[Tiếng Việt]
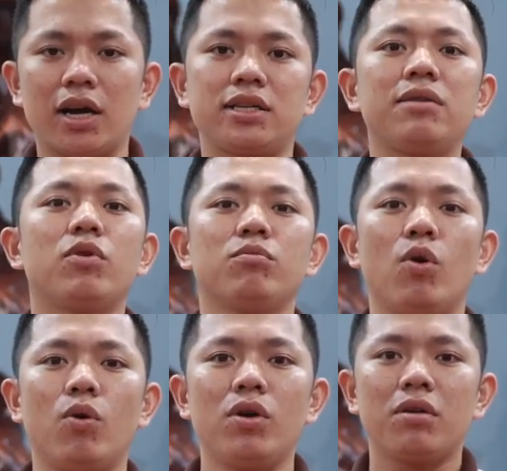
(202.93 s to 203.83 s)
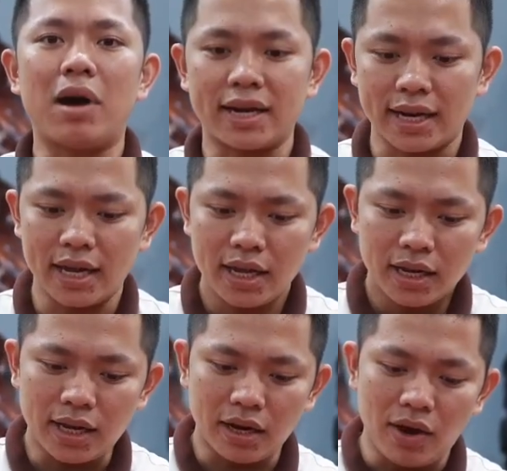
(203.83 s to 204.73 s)
uh, trên một bộ bàn ghế.
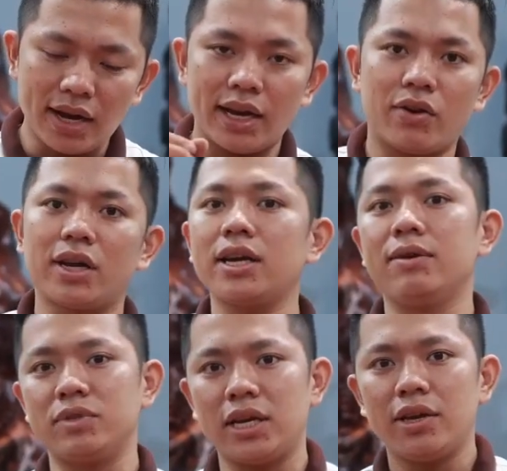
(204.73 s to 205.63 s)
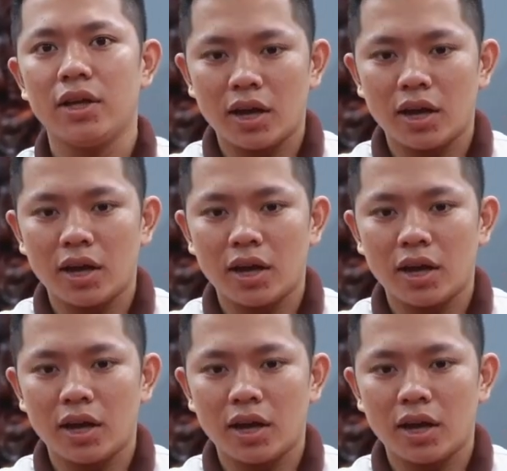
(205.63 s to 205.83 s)
Thì cái loại này có đặc điểm gì?